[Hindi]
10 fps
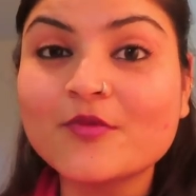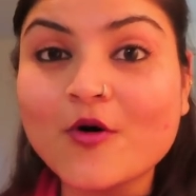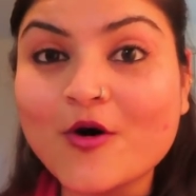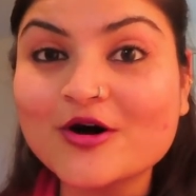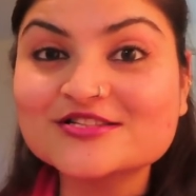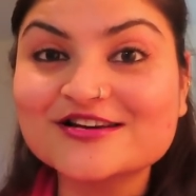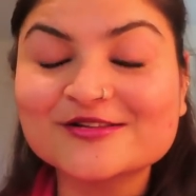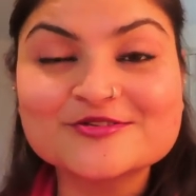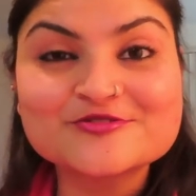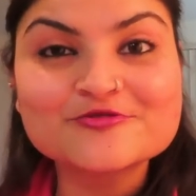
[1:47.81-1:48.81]
बहुत
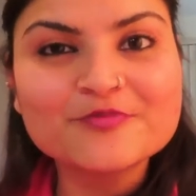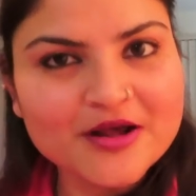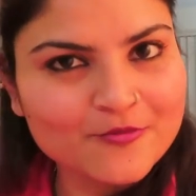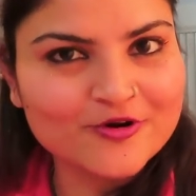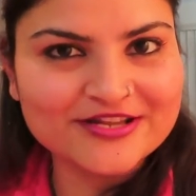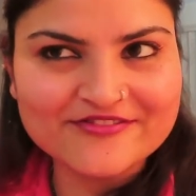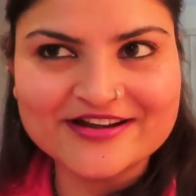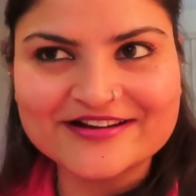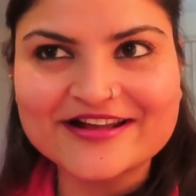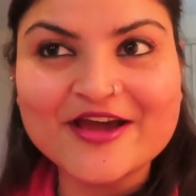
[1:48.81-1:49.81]
ज़्यादा सुपर
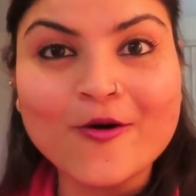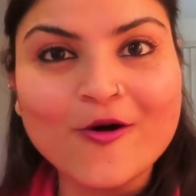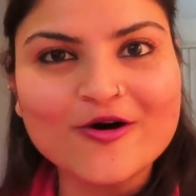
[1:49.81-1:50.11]
मोटिवेटेड है